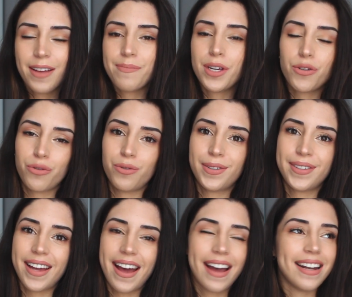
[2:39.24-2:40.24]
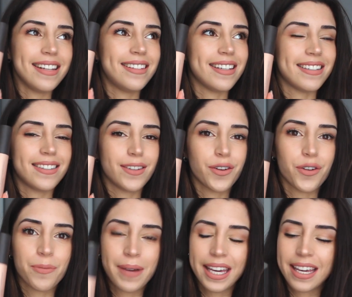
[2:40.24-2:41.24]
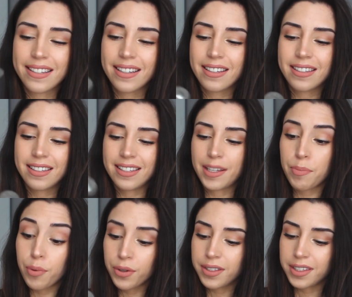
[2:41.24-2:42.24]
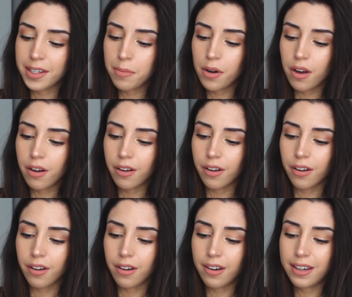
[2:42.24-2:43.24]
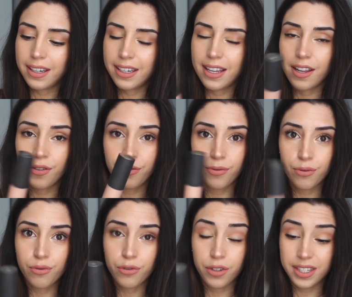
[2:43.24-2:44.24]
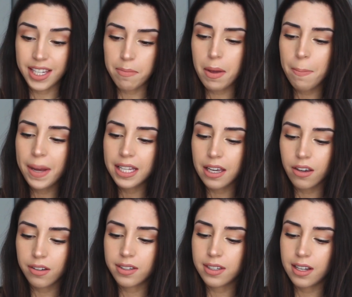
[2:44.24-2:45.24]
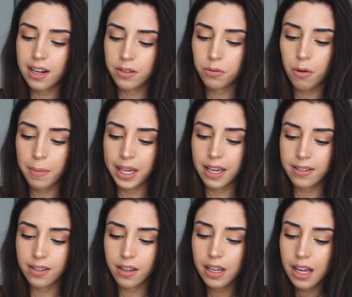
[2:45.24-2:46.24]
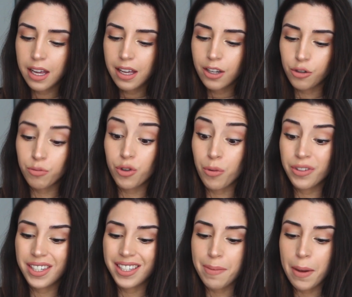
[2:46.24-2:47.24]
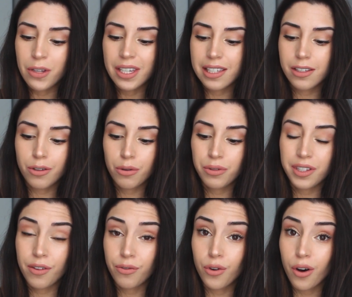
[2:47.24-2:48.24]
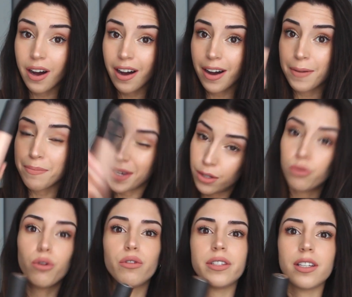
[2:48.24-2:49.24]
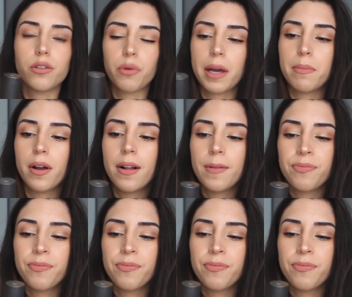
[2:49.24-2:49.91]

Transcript: Mais juste, allez tester en magasin si c'est possible. Euh, il est fou. Je ne sais même pas d'ailleurs s'ils les ont en magasin. Je me demande si c'est pas une exclusive Sephora, mais sur le site web.